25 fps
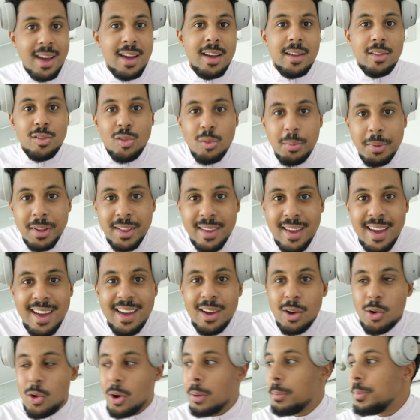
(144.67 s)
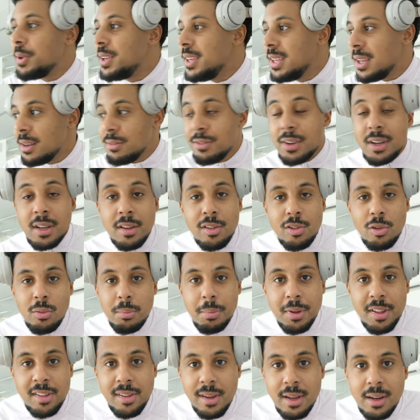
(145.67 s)
Somit kombinieren wir das so ein
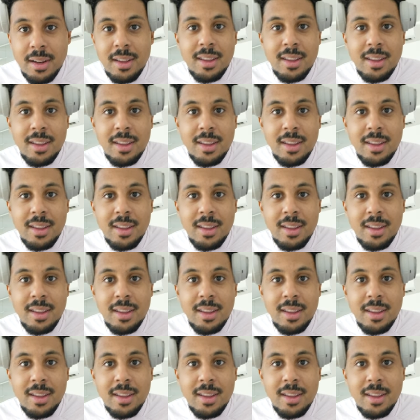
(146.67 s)
bisschen.